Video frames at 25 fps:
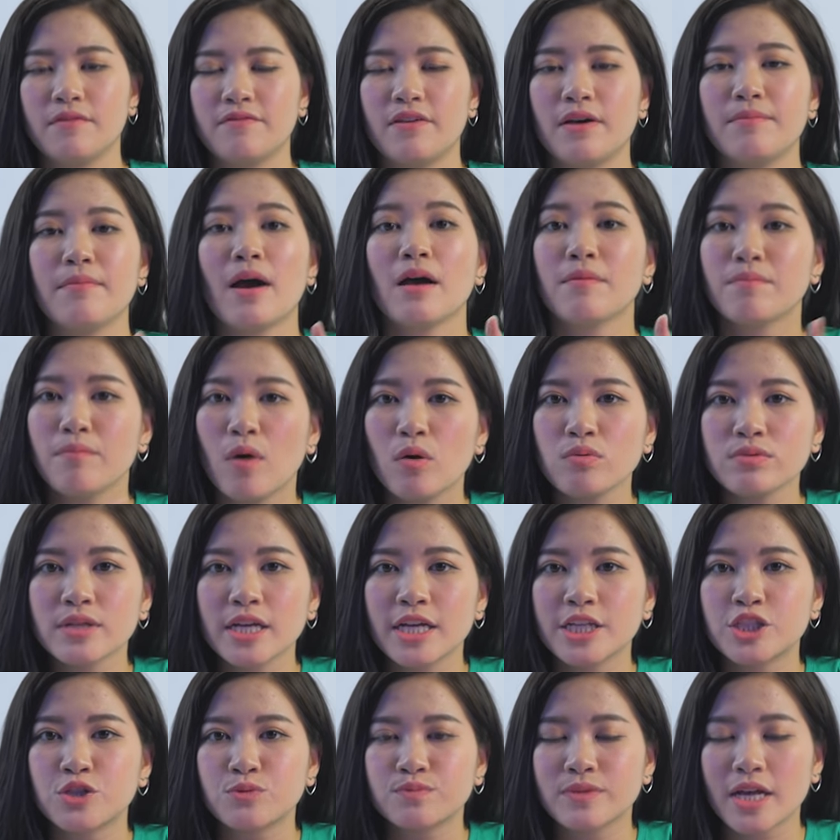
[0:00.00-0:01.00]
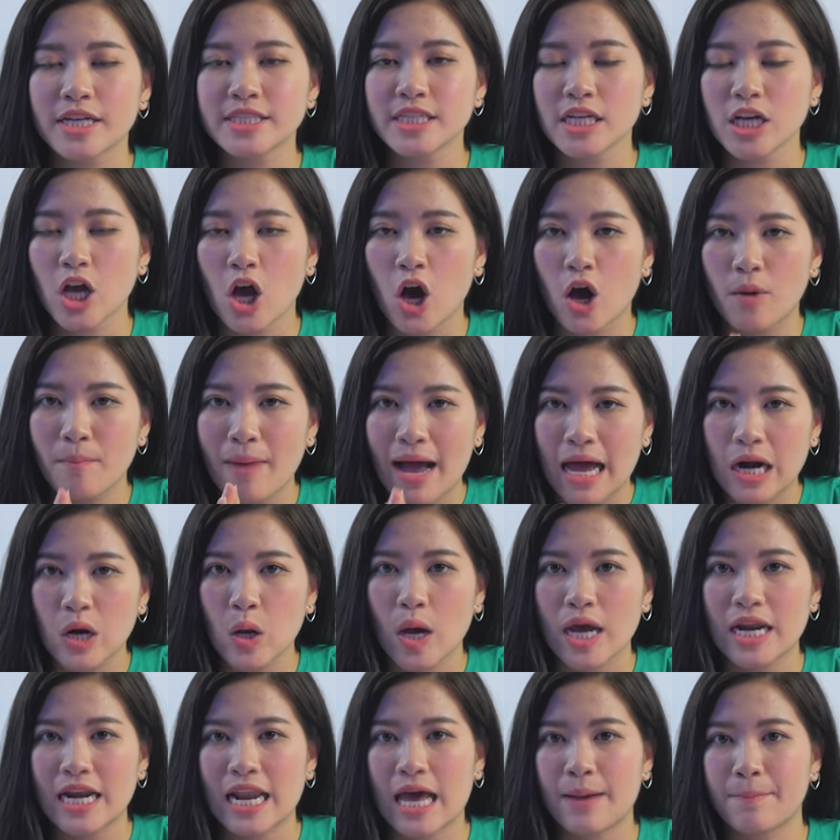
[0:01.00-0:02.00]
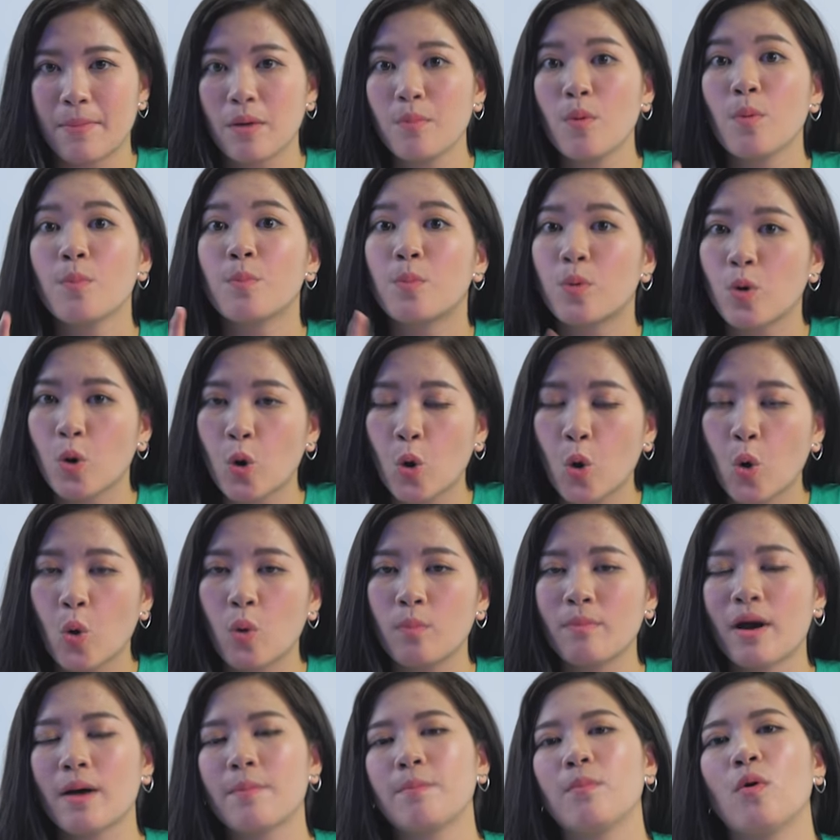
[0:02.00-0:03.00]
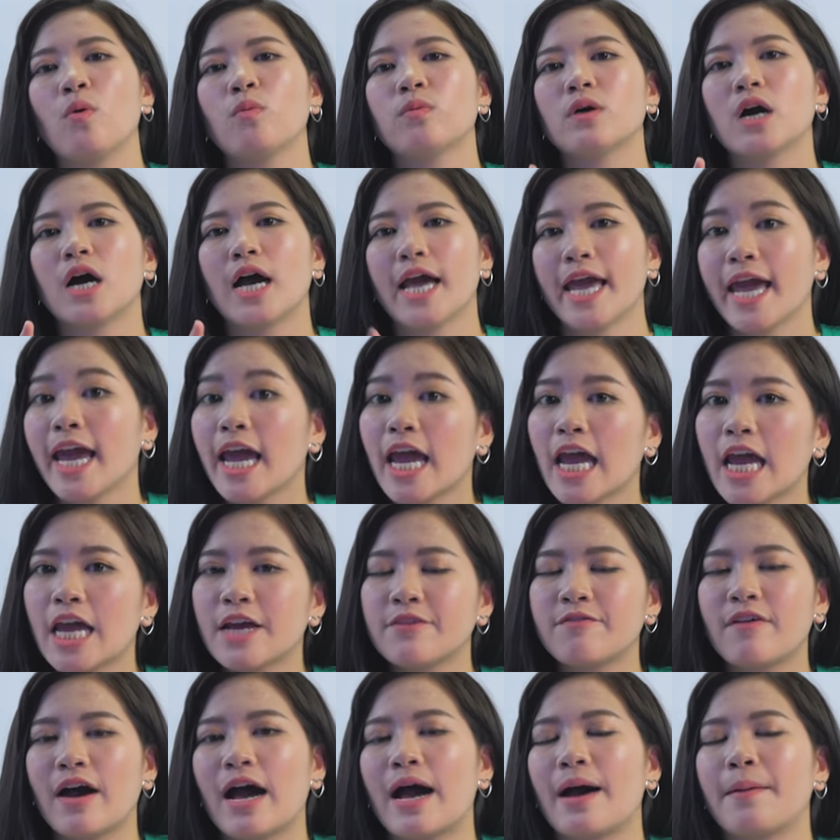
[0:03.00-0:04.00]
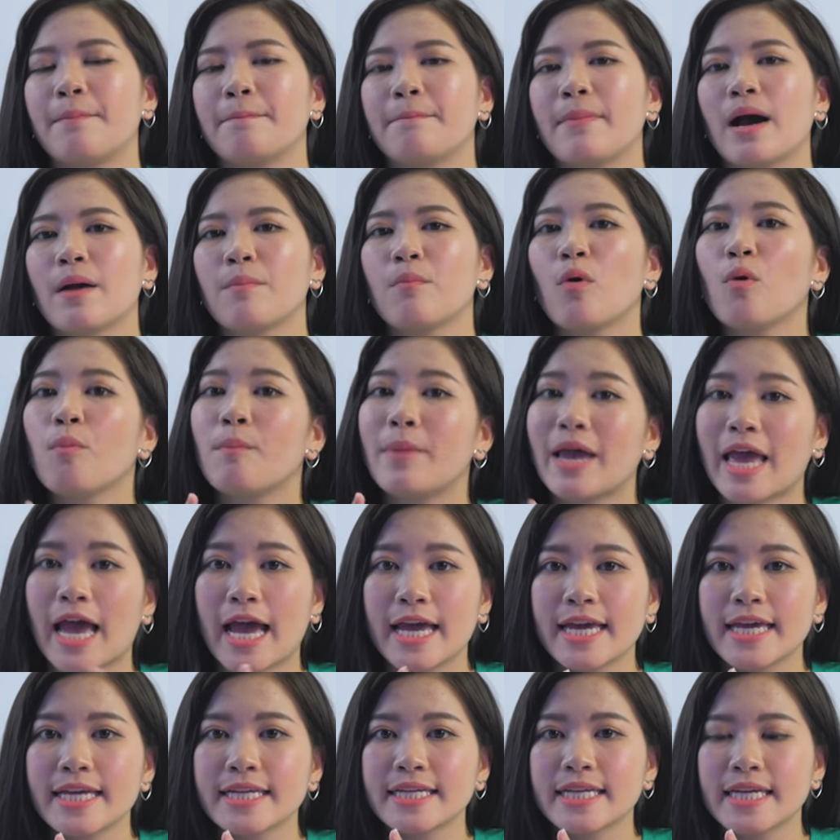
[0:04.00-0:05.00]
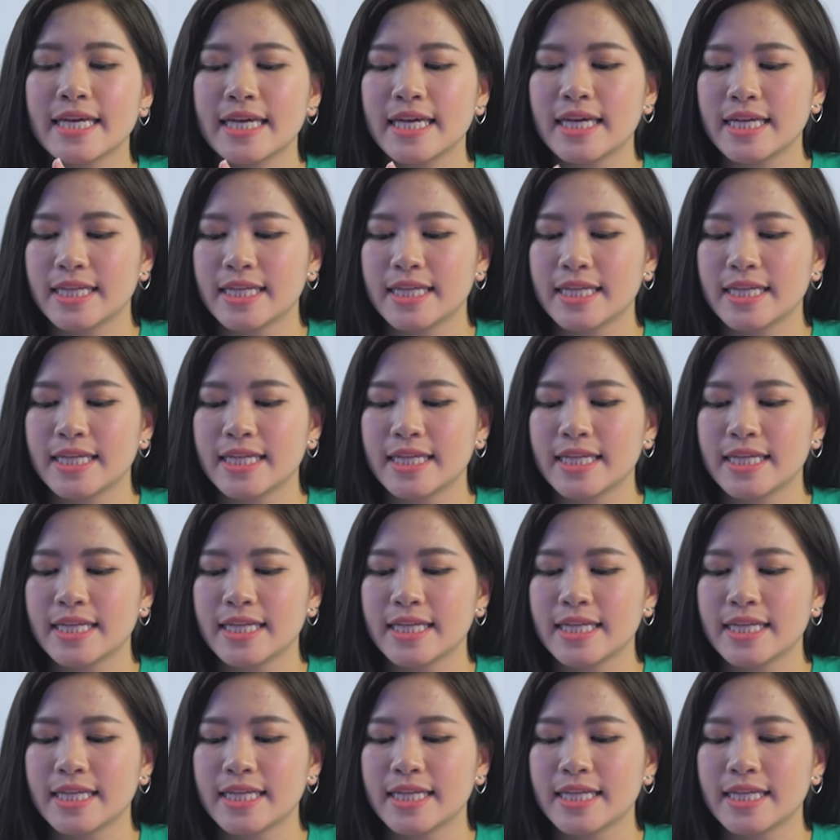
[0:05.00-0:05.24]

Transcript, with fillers: Với MacBook thì chúng ta sẽ có 3 loại là MacBook Pro, MacBook Air và MacBook 12 inch.